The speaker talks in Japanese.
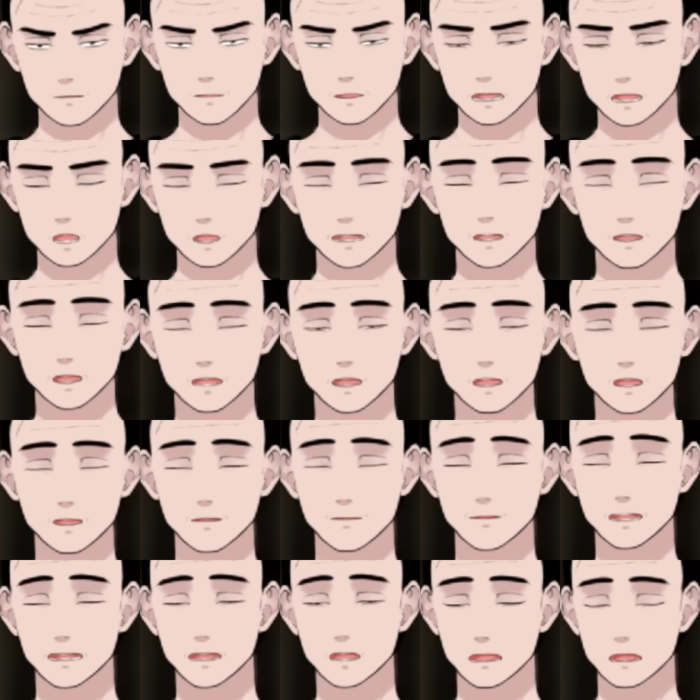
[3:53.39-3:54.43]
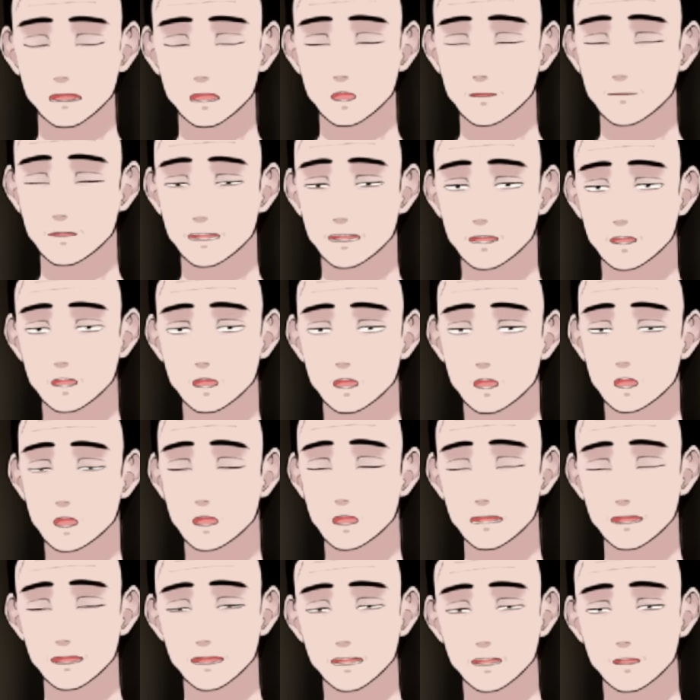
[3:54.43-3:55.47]
でも犬でもいっぱい種類がい
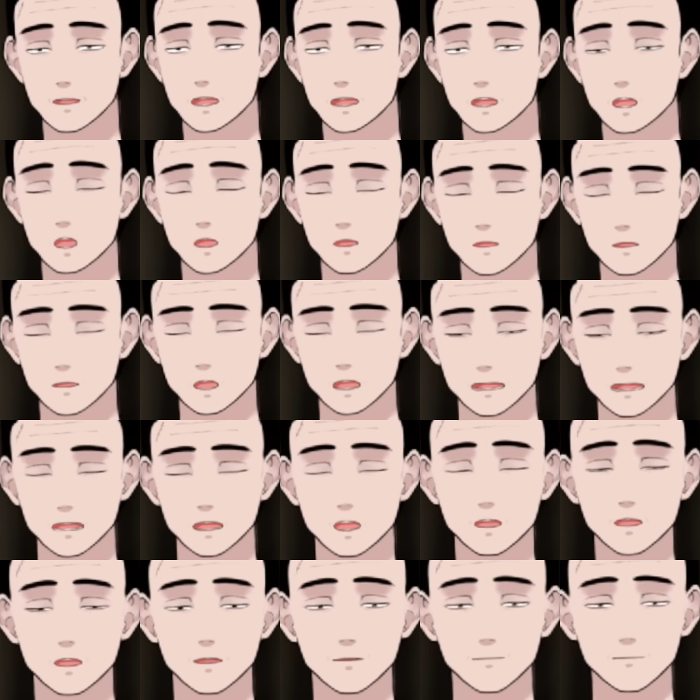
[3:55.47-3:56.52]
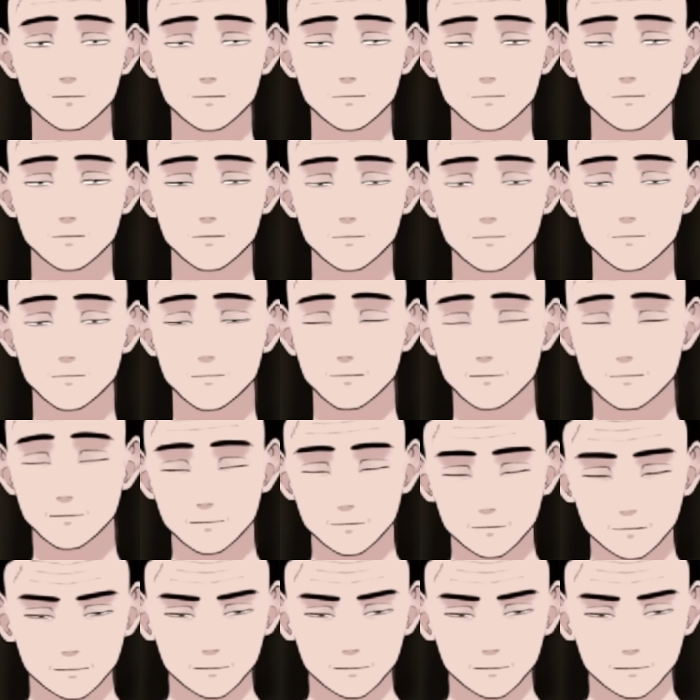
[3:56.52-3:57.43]
るでしょって話です。うん。